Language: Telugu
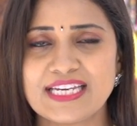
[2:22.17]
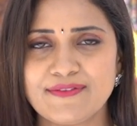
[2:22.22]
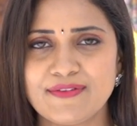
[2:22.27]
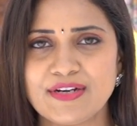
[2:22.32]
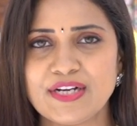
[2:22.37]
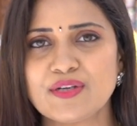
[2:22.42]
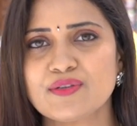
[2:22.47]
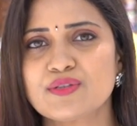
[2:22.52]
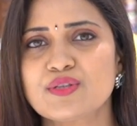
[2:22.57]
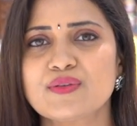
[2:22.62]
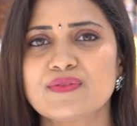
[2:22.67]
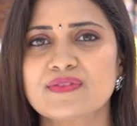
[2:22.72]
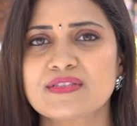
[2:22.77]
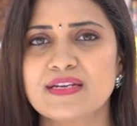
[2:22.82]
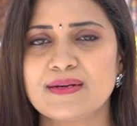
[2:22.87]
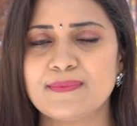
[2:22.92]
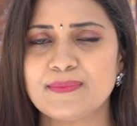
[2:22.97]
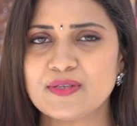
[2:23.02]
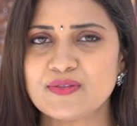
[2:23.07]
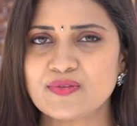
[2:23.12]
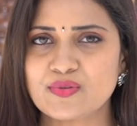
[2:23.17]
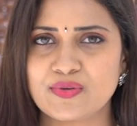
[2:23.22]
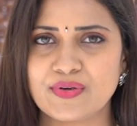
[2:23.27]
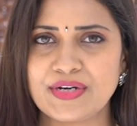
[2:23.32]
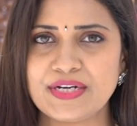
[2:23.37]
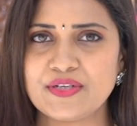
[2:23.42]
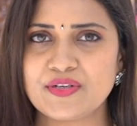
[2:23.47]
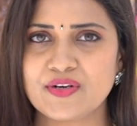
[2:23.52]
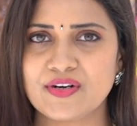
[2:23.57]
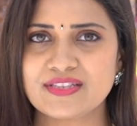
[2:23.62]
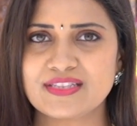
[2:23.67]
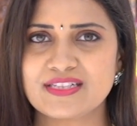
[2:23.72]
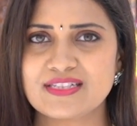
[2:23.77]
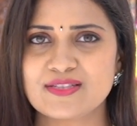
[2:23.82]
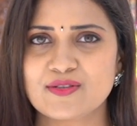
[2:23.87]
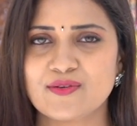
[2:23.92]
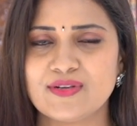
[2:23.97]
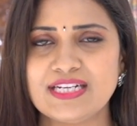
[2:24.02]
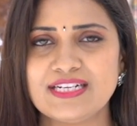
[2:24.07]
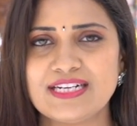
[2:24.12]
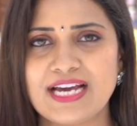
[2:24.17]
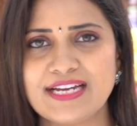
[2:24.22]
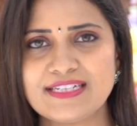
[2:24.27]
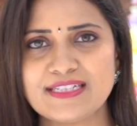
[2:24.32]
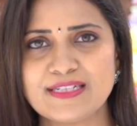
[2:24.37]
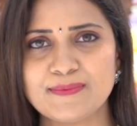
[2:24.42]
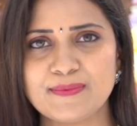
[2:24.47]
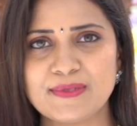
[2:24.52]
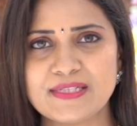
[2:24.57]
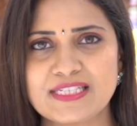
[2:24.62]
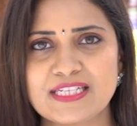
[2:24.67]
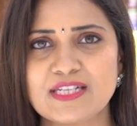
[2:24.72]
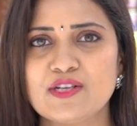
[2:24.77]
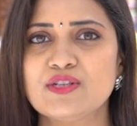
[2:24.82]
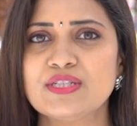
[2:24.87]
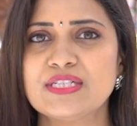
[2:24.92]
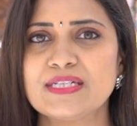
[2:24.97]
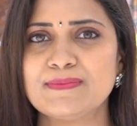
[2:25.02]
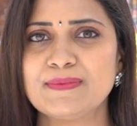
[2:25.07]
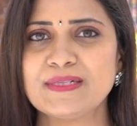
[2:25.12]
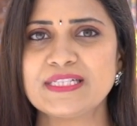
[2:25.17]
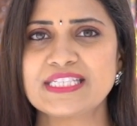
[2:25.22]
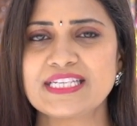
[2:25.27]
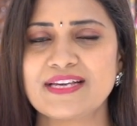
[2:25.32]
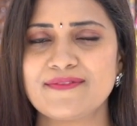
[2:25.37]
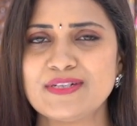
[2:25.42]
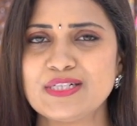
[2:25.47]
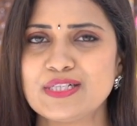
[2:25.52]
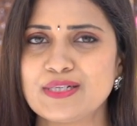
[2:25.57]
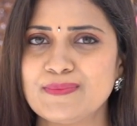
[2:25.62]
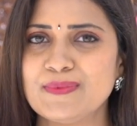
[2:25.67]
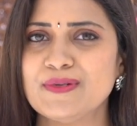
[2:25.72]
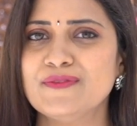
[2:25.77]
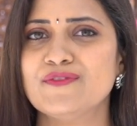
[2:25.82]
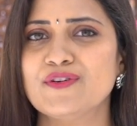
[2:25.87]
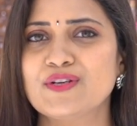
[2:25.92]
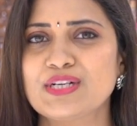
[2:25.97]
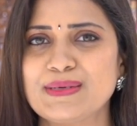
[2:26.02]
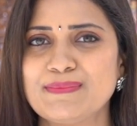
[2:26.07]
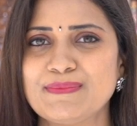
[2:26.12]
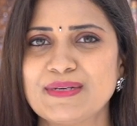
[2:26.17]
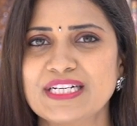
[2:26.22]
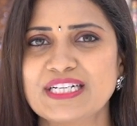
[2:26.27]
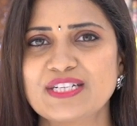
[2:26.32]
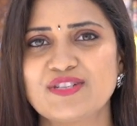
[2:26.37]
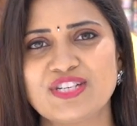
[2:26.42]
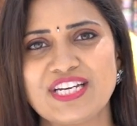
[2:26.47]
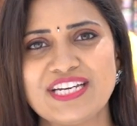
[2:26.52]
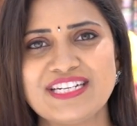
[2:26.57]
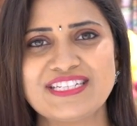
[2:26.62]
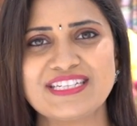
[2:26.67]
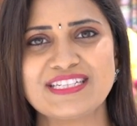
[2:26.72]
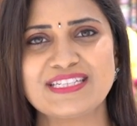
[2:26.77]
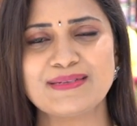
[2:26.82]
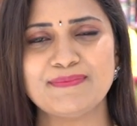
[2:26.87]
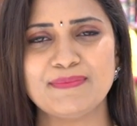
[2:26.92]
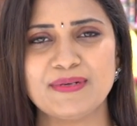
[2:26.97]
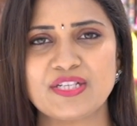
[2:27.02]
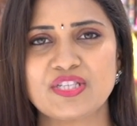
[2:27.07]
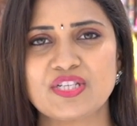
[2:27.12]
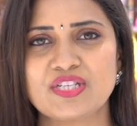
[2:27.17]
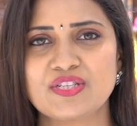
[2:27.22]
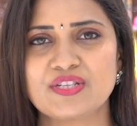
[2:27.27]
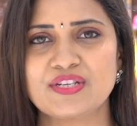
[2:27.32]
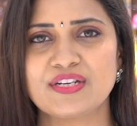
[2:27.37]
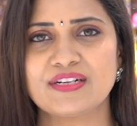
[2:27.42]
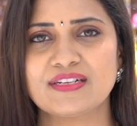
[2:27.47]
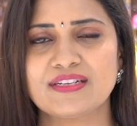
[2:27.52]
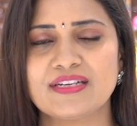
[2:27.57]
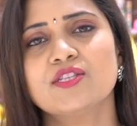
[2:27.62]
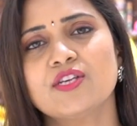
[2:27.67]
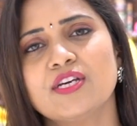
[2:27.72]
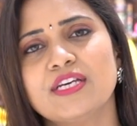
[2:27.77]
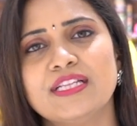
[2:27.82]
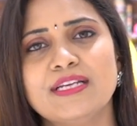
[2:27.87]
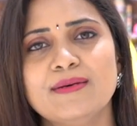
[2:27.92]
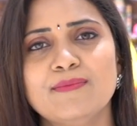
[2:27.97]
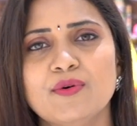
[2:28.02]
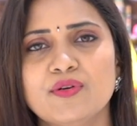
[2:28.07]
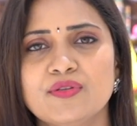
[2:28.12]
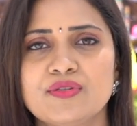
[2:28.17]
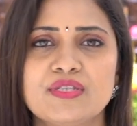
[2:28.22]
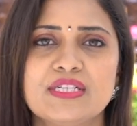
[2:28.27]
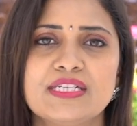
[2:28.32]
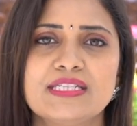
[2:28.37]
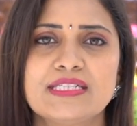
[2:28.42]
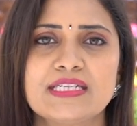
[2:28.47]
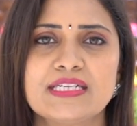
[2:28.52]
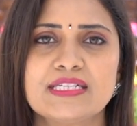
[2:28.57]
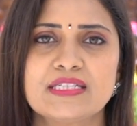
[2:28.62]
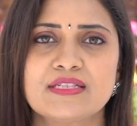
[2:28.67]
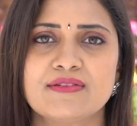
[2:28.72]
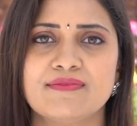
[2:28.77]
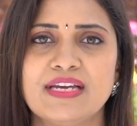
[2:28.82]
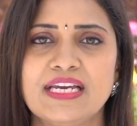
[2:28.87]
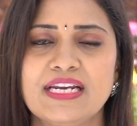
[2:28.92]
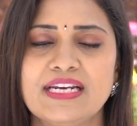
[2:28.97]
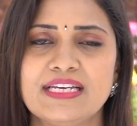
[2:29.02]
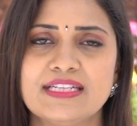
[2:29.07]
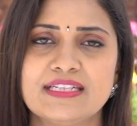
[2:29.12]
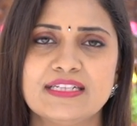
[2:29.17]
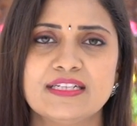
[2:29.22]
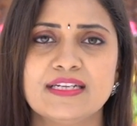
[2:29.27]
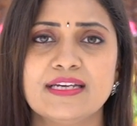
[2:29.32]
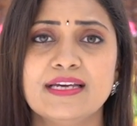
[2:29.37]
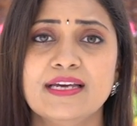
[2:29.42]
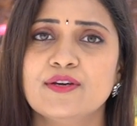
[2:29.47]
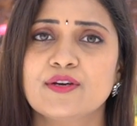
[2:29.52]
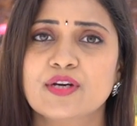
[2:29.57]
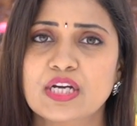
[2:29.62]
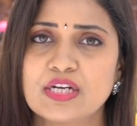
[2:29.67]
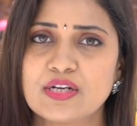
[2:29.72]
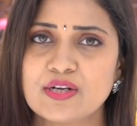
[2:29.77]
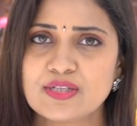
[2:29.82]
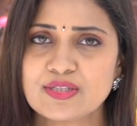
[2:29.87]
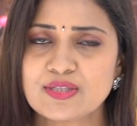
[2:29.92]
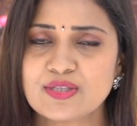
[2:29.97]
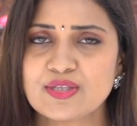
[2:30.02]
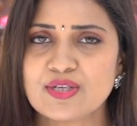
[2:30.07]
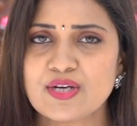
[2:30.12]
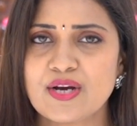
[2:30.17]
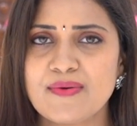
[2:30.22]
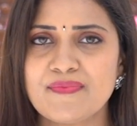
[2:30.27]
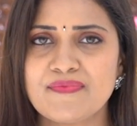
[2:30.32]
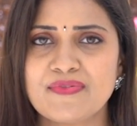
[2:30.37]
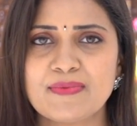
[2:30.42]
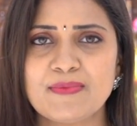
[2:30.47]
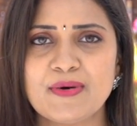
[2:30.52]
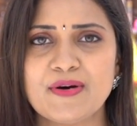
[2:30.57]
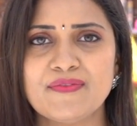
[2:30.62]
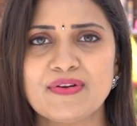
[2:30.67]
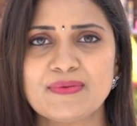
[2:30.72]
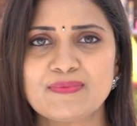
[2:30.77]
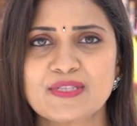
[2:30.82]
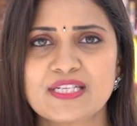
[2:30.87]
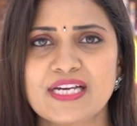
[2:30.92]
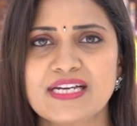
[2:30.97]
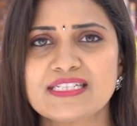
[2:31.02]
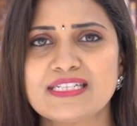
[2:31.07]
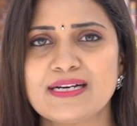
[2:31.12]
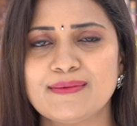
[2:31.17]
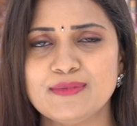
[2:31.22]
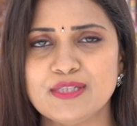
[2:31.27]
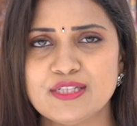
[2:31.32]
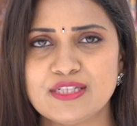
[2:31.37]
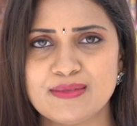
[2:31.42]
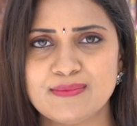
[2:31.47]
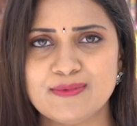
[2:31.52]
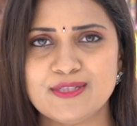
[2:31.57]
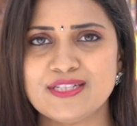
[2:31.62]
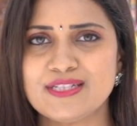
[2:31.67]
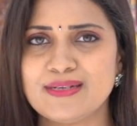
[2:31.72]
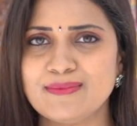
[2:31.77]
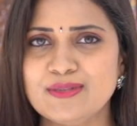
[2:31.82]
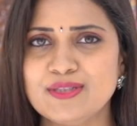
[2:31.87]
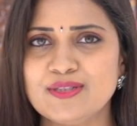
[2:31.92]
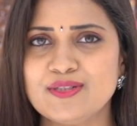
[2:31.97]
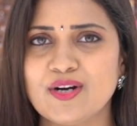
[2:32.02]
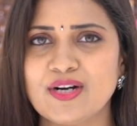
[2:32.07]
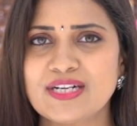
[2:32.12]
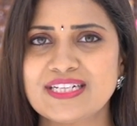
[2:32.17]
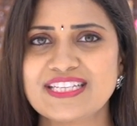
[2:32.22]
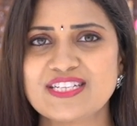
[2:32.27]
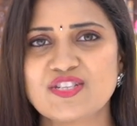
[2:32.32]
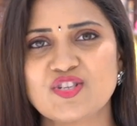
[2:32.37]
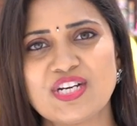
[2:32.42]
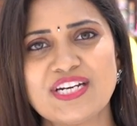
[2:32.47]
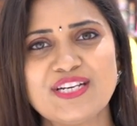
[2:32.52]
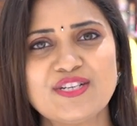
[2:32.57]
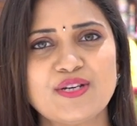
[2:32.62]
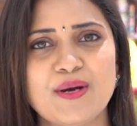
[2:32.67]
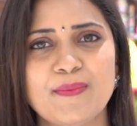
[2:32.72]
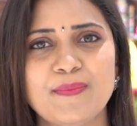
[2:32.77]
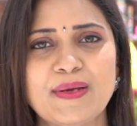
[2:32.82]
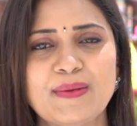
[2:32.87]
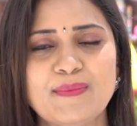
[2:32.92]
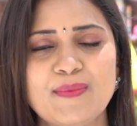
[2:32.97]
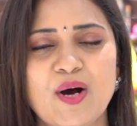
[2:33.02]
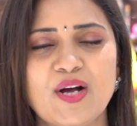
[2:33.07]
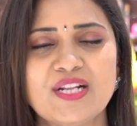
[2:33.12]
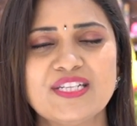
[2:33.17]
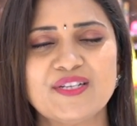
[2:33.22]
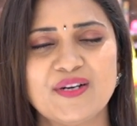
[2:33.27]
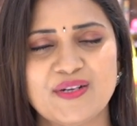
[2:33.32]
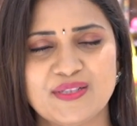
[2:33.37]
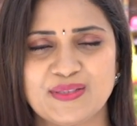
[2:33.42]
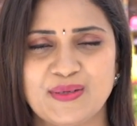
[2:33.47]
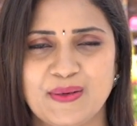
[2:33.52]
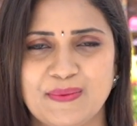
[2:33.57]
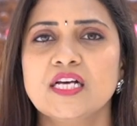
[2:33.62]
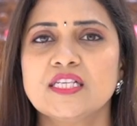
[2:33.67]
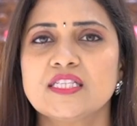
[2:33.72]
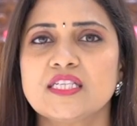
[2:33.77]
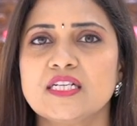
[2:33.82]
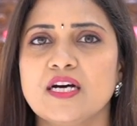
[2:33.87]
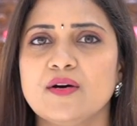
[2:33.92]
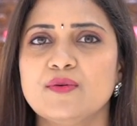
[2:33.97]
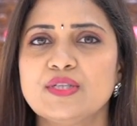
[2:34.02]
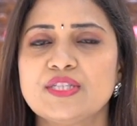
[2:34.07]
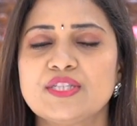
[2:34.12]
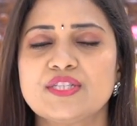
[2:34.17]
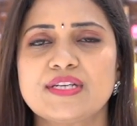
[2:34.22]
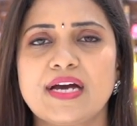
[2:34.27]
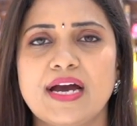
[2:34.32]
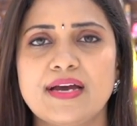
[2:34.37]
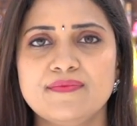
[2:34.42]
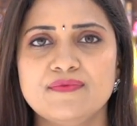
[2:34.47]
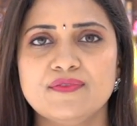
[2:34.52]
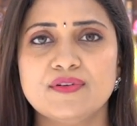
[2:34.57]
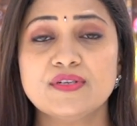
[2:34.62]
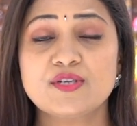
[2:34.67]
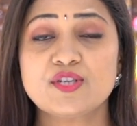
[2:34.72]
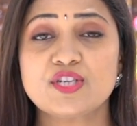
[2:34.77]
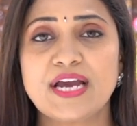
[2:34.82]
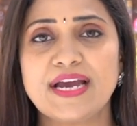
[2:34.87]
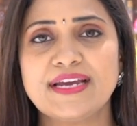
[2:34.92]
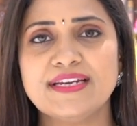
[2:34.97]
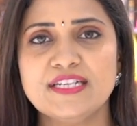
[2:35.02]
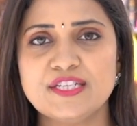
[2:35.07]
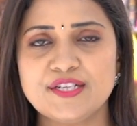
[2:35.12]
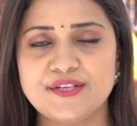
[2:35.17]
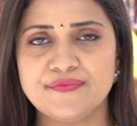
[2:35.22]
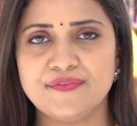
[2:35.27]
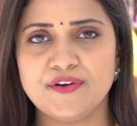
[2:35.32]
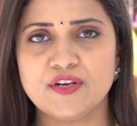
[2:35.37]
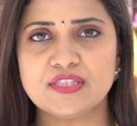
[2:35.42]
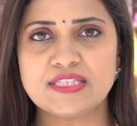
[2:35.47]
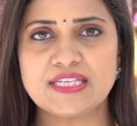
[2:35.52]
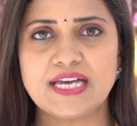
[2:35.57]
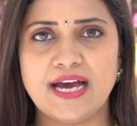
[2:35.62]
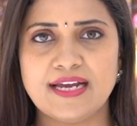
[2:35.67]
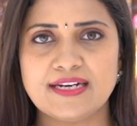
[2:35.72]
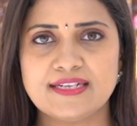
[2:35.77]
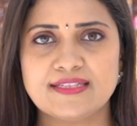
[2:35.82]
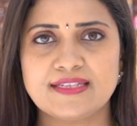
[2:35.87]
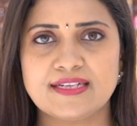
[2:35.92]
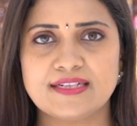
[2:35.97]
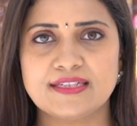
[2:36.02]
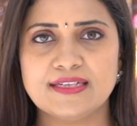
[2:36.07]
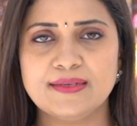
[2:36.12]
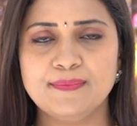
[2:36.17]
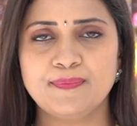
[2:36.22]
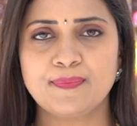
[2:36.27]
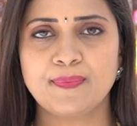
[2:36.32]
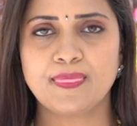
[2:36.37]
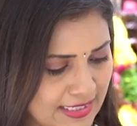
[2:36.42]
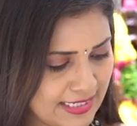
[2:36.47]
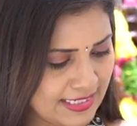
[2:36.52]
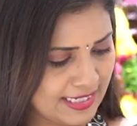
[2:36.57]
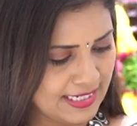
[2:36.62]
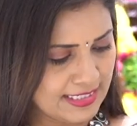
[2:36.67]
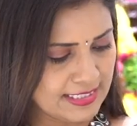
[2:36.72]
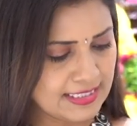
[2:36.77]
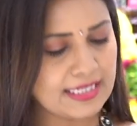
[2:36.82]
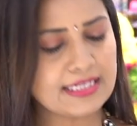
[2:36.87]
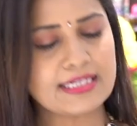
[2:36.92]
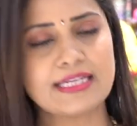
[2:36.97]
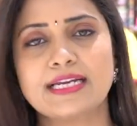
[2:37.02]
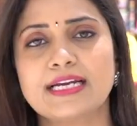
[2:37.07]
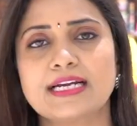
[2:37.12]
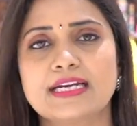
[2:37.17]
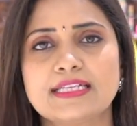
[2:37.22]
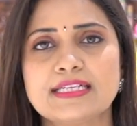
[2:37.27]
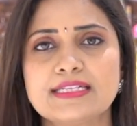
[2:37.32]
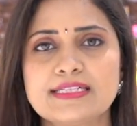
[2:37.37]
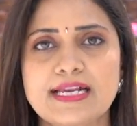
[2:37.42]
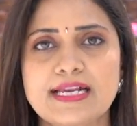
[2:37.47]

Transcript: ఈ వీడియో చూస్తున్నప్పుడు స్క్రీన్ షాట్ తీసుకుని నైన్ ట్రిపుల్ జీరో ట్రిపుల్ సెవెన్ ట్రిపుల్ ఫోర్ నెంబర్కి షేర్ చేసి పర్చేస్ చేయండి సో ఇదే మోస్ట్ ఈజియెస్ట్ వే లేదంటే యూ కెన్ ఆల్సో షాప్ ఫ్రమ్ అవర్ వెబ్సైట్ డబ్ల్యూడబ్ల్యూడబ్ల్యూ డాట్ ద చెన్నై షాపింగ్ మాల్ డాట్ కామ్ సో నౌ ఇట్స్ టైమ్ ఫర్ షైనీ షిఫాన్ సారీస్ అండి గ్రీన్ కలరే కదా